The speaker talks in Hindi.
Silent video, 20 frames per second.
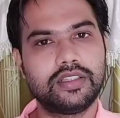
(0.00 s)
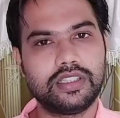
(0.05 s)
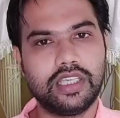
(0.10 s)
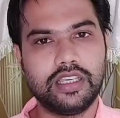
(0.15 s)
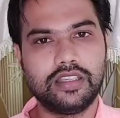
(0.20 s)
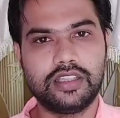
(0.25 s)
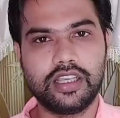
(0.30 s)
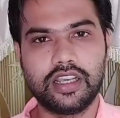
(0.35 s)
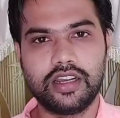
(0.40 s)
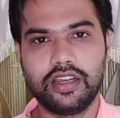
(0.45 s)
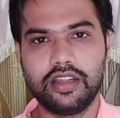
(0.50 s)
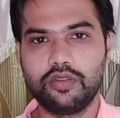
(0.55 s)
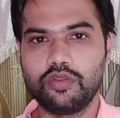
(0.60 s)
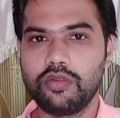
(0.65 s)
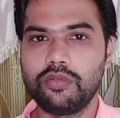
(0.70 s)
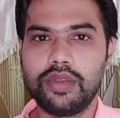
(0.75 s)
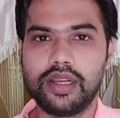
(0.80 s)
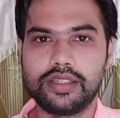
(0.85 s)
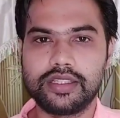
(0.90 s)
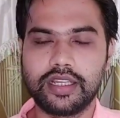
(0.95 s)
चेंज देखने
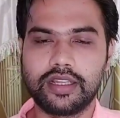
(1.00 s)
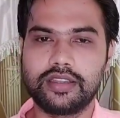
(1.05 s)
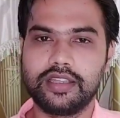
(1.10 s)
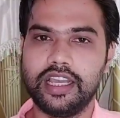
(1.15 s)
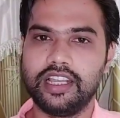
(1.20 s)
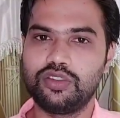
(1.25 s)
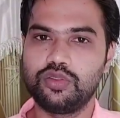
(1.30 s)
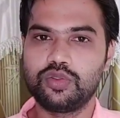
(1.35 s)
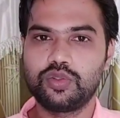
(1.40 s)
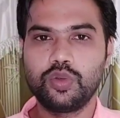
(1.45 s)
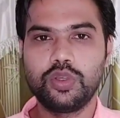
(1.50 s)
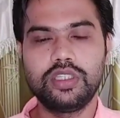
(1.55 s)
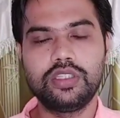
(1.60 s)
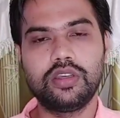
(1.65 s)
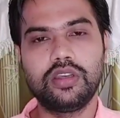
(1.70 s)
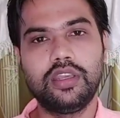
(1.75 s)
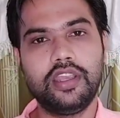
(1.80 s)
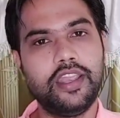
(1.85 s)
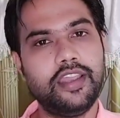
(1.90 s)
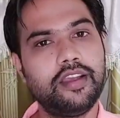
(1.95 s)
को मिल सकता है तो सो
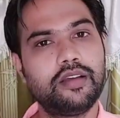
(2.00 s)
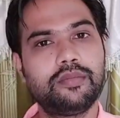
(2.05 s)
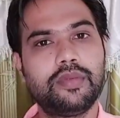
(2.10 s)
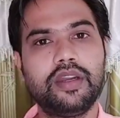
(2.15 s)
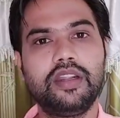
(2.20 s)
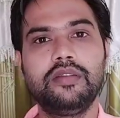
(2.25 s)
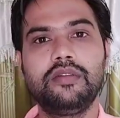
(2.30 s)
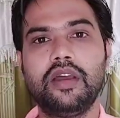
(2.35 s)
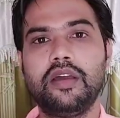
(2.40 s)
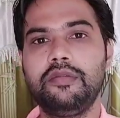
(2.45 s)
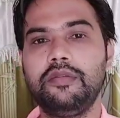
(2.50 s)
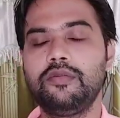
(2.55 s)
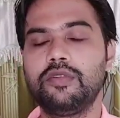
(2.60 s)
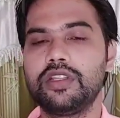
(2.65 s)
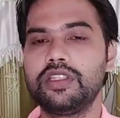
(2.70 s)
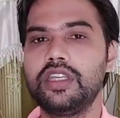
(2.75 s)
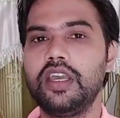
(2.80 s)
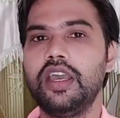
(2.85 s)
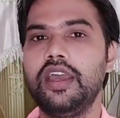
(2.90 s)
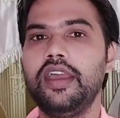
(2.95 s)
ये एक बड़ी अभी
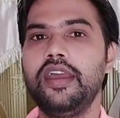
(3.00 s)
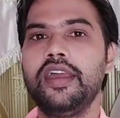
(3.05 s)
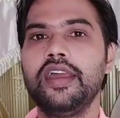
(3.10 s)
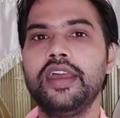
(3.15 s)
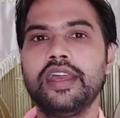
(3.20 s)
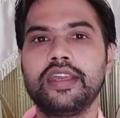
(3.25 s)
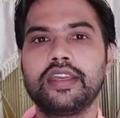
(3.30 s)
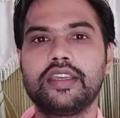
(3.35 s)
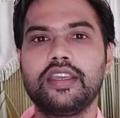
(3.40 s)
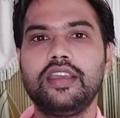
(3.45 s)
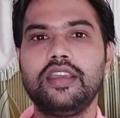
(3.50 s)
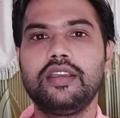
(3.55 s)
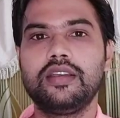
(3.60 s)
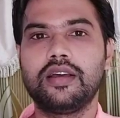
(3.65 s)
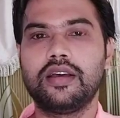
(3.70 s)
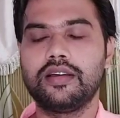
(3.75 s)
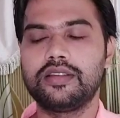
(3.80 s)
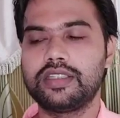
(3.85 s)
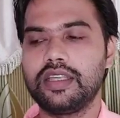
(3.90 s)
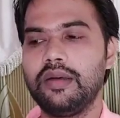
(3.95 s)
वजह है कि
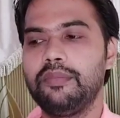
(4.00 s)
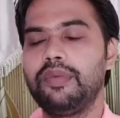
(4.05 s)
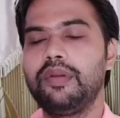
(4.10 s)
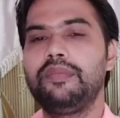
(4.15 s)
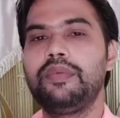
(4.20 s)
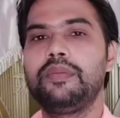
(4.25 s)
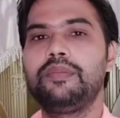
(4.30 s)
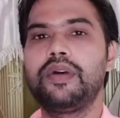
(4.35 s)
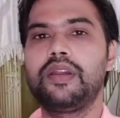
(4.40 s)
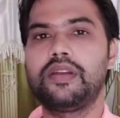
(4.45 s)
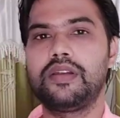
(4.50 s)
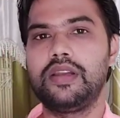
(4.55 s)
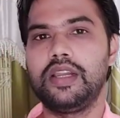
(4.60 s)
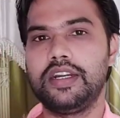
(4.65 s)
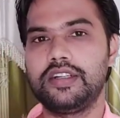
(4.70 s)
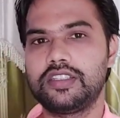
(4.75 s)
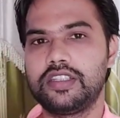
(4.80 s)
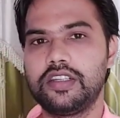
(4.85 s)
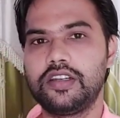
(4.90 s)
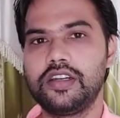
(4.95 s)
सैम्पल पेपर
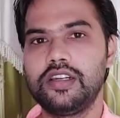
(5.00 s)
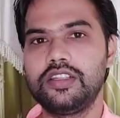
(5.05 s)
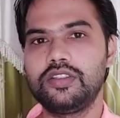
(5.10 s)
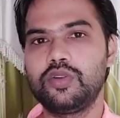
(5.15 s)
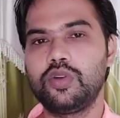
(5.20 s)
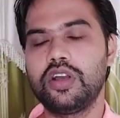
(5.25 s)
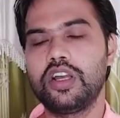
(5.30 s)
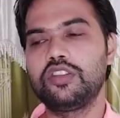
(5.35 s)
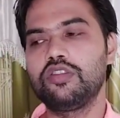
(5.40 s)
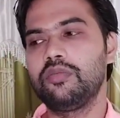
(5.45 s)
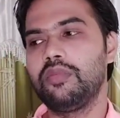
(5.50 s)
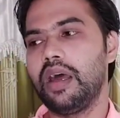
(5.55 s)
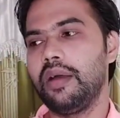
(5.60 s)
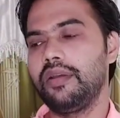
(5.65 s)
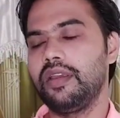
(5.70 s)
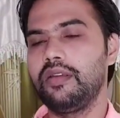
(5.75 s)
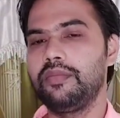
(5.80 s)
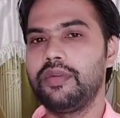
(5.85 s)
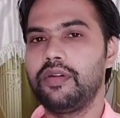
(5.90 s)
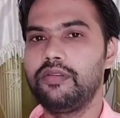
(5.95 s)
लेट से रिलीज़ होगा तो
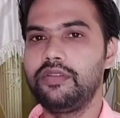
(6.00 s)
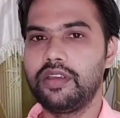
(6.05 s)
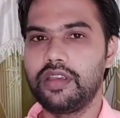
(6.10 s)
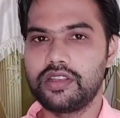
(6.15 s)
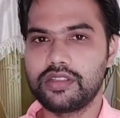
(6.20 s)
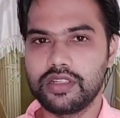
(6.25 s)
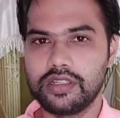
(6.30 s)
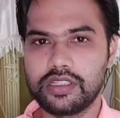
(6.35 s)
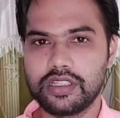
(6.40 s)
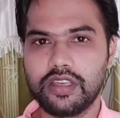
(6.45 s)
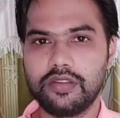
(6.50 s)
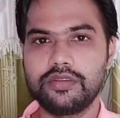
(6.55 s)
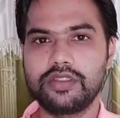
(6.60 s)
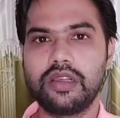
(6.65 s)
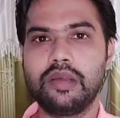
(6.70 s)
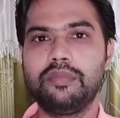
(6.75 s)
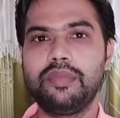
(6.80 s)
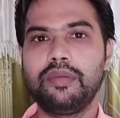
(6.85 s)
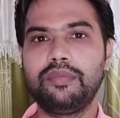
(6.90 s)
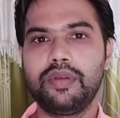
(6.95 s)
बाकी पब्लिकेशंस के भी
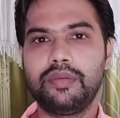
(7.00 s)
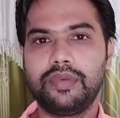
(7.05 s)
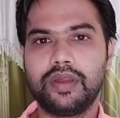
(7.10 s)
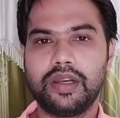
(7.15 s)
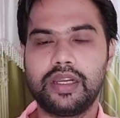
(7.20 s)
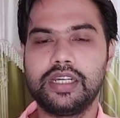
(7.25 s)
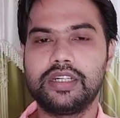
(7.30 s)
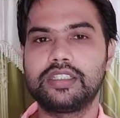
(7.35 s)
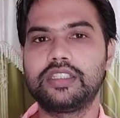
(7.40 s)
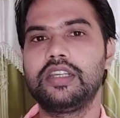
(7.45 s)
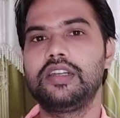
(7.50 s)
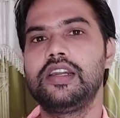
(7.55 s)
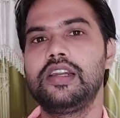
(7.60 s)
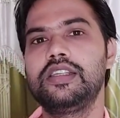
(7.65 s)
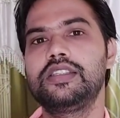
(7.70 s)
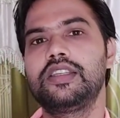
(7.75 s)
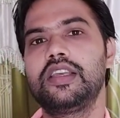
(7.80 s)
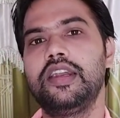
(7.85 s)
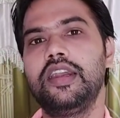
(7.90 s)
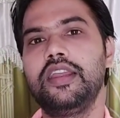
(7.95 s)
सैम्पल पेपर लेट से
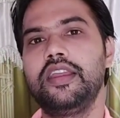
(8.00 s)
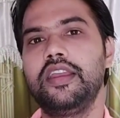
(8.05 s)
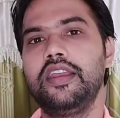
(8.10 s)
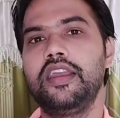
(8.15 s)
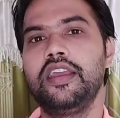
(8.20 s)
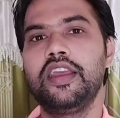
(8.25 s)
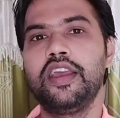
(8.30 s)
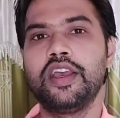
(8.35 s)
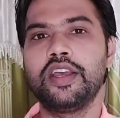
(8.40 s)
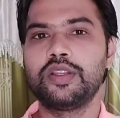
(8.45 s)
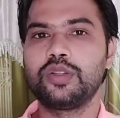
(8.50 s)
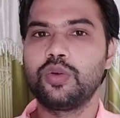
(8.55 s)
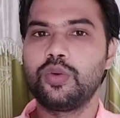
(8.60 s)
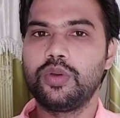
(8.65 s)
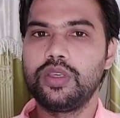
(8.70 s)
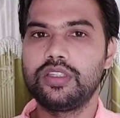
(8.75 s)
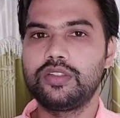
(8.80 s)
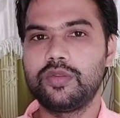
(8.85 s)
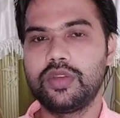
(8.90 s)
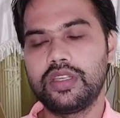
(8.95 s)
रिलीज़ करेंगे तो
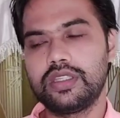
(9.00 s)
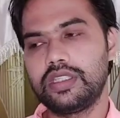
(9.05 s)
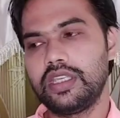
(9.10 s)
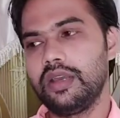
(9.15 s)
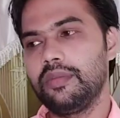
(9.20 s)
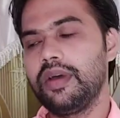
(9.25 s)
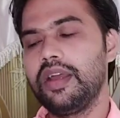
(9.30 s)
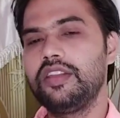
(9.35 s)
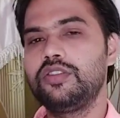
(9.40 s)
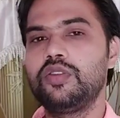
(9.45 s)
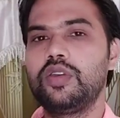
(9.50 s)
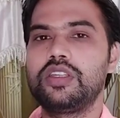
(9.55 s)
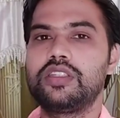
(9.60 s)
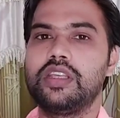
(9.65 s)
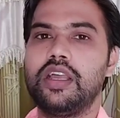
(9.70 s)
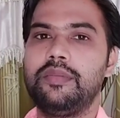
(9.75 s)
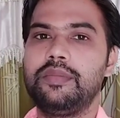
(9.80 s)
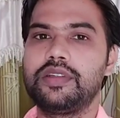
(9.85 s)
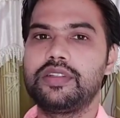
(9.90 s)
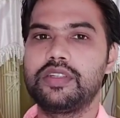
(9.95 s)
इस वजह से हमारी जो
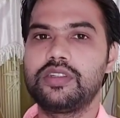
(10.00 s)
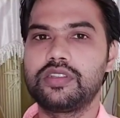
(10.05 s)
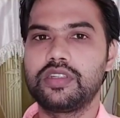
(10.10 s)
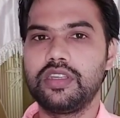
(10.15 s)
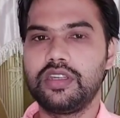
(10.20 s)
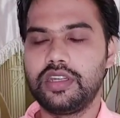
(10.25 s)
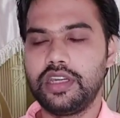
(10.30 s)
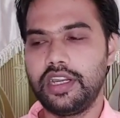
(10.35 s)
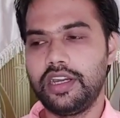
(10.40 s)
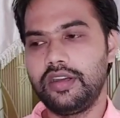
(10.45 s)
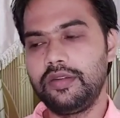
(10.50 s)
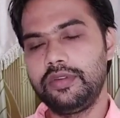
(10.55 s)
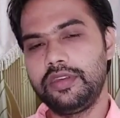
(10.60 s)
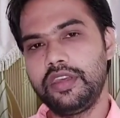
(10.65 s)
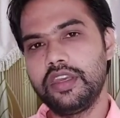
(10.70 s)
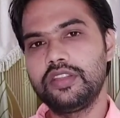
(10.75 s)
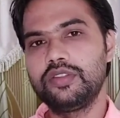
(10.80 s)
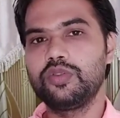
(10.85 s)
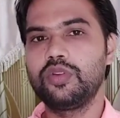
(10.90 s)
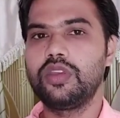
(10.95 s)
एग्जामिनेशन की डेट भी
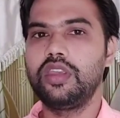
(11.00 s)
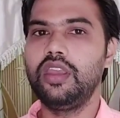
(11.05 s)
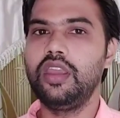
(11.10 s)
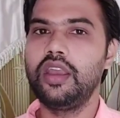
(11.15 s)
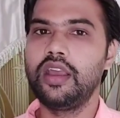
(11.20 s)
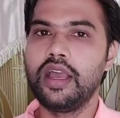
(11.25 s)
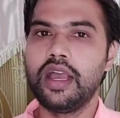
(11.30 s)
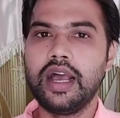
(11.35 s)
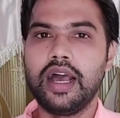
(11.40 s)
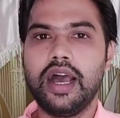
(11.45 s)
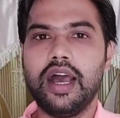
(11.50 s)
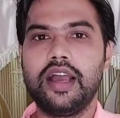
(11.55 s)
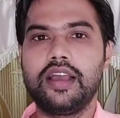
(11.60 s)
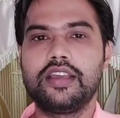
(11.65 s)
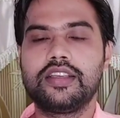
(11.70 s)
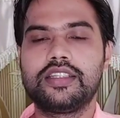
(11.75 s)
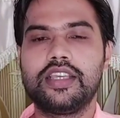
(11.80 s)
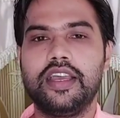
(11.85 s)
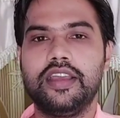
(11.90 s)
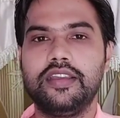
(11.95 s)
है जो कि
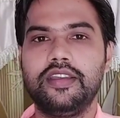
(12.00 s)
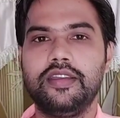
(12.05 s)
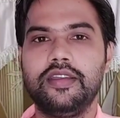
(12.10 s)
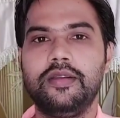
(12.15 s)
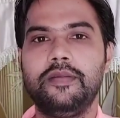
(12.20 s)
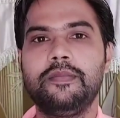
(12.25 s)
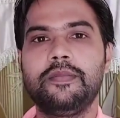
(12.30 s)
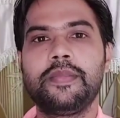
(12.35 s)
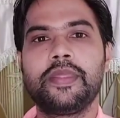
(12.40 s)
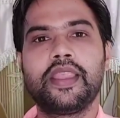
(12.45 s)
आगे जाएगी